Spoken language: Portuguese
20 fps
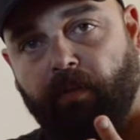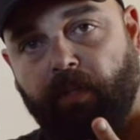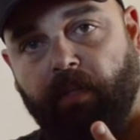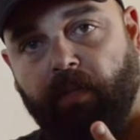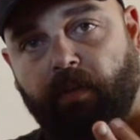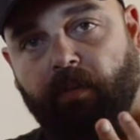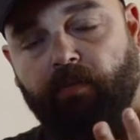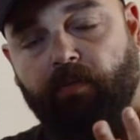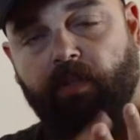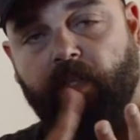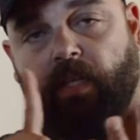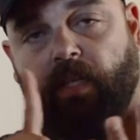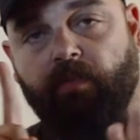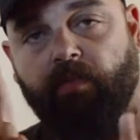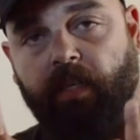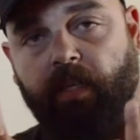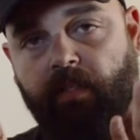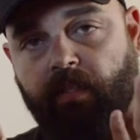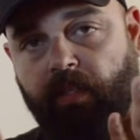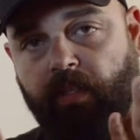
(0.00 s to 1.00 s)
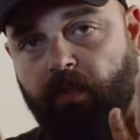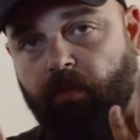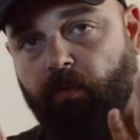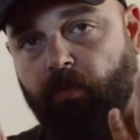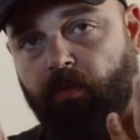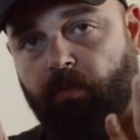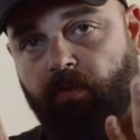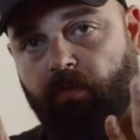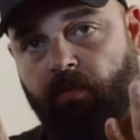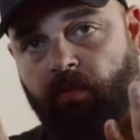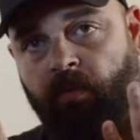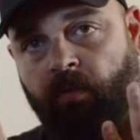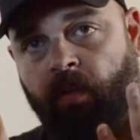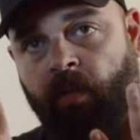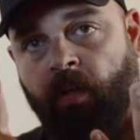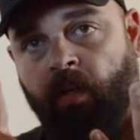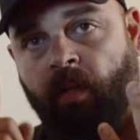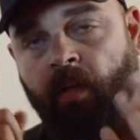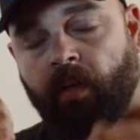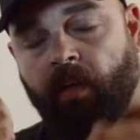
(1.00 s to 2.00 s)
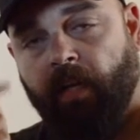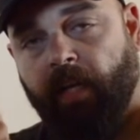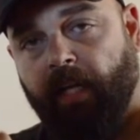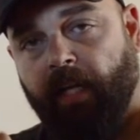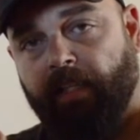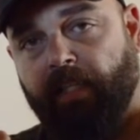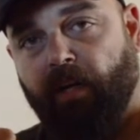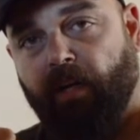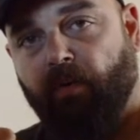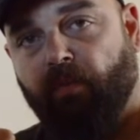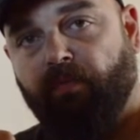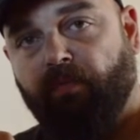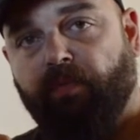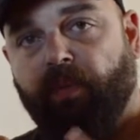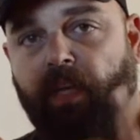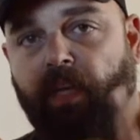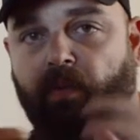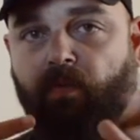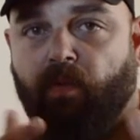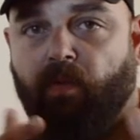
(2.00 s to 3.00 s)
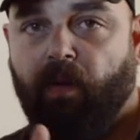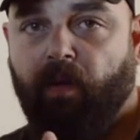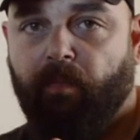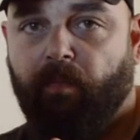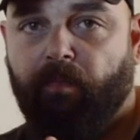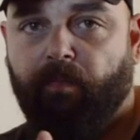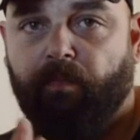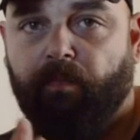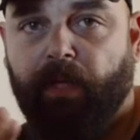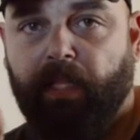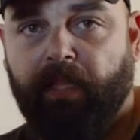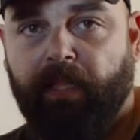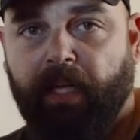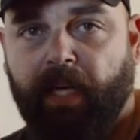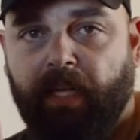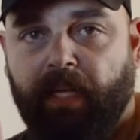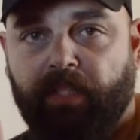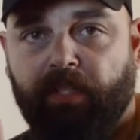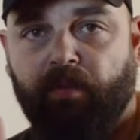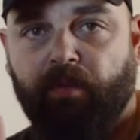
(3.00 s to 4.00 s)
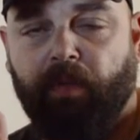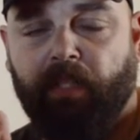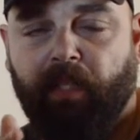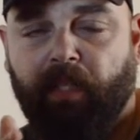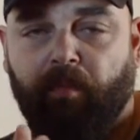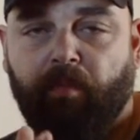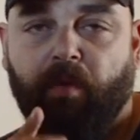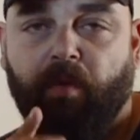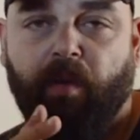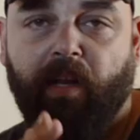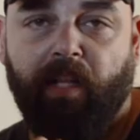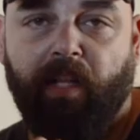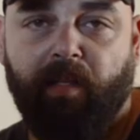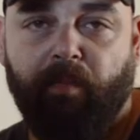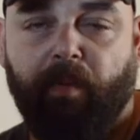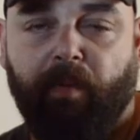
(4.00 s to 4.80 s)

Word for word: Então eram seis fascículos, cada um vinha com a metade de uma temporada.